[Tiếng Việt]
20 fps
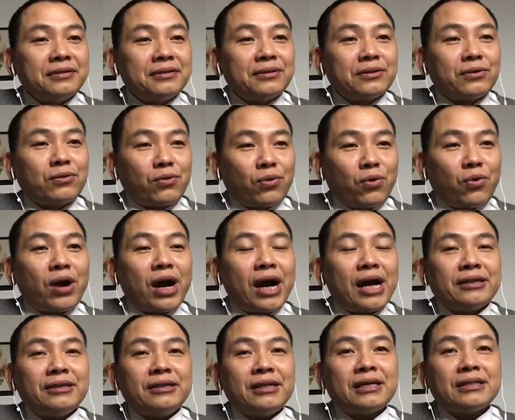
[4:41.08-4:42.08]
cũng cố
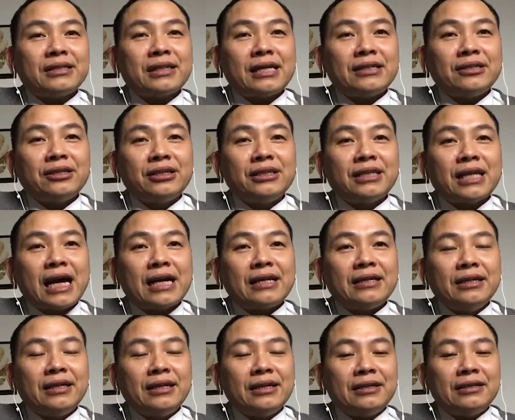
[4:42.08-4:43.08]
gắng là dành thời gian
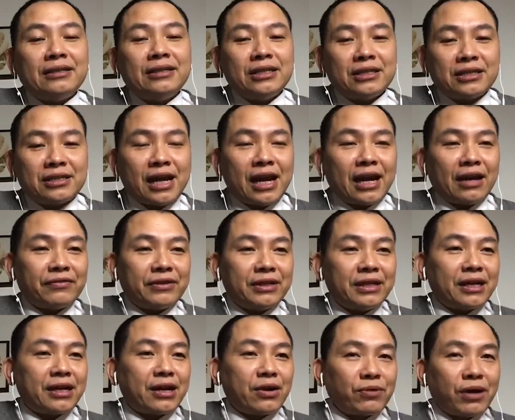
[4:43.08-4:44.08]
để chia sẻ với
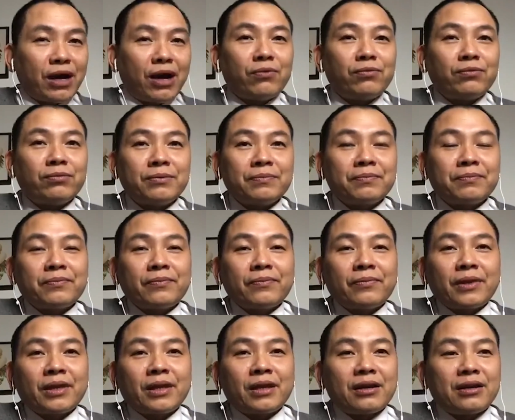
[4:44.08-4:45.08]
lại cộng đồng.
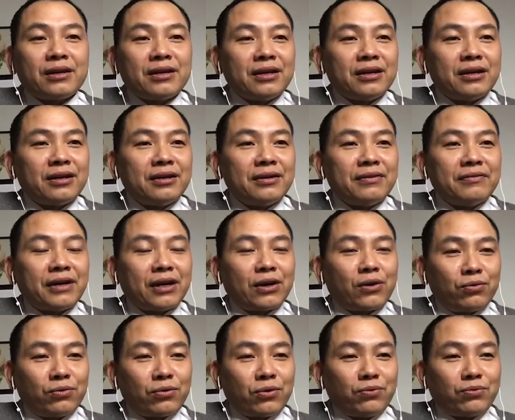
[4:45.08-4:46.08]
Và
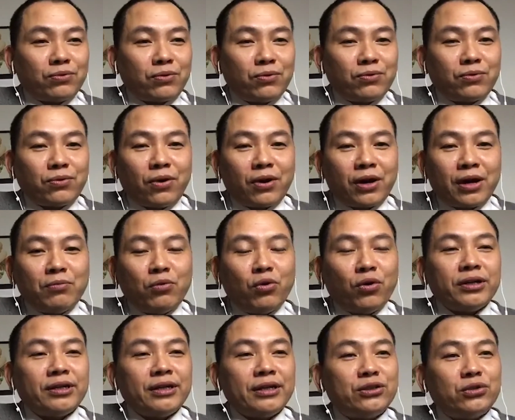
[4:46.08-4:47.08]
cũng cũng cũng có cái
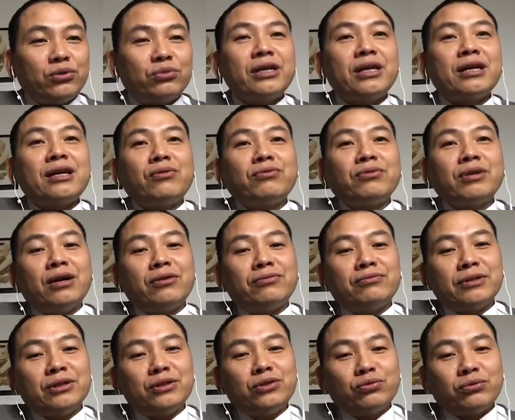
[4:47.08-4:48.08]
buổi để chúc Tết cộng đồng
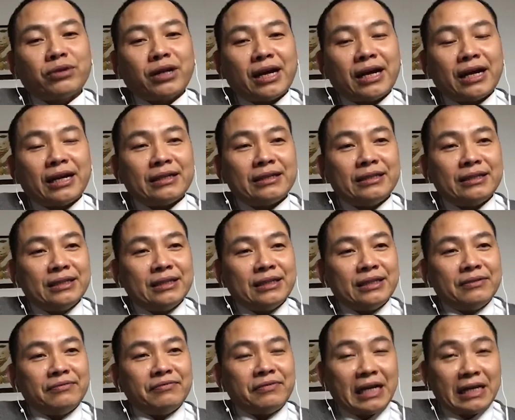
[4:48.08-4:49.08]
để chúng ta
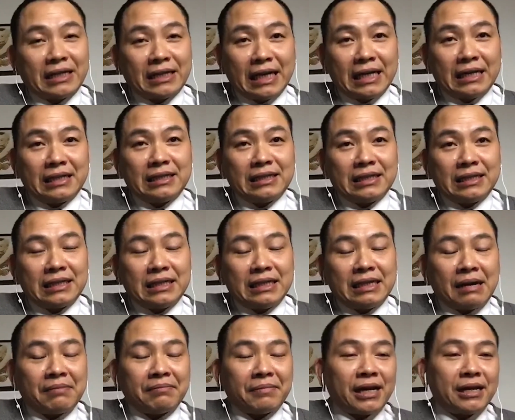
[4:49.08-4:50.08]
về ăn Tết. Thì
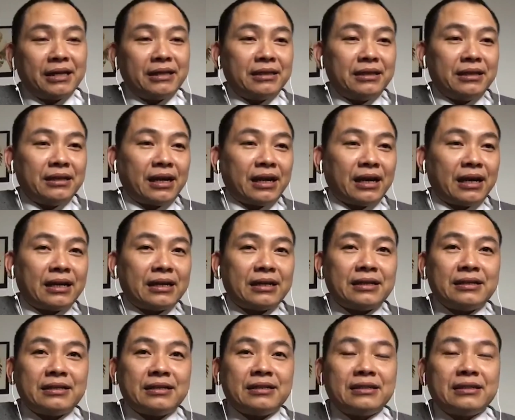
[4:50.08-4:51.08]
năm nay thì là
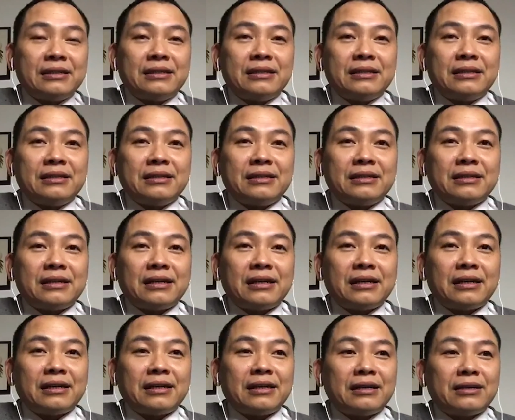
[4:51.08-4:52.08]

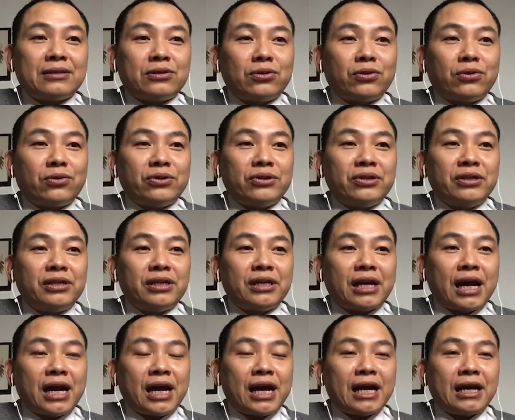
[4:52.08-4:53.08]
à, tôi
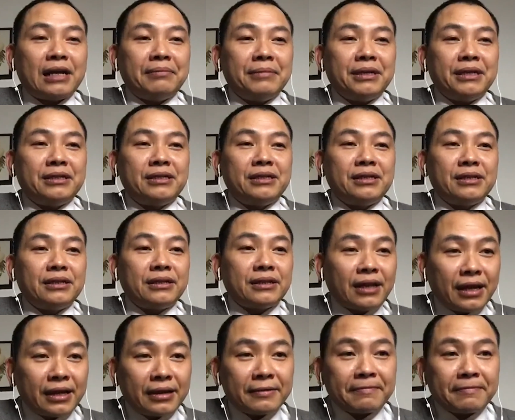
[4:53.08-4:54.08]
hai mươi chín Tết,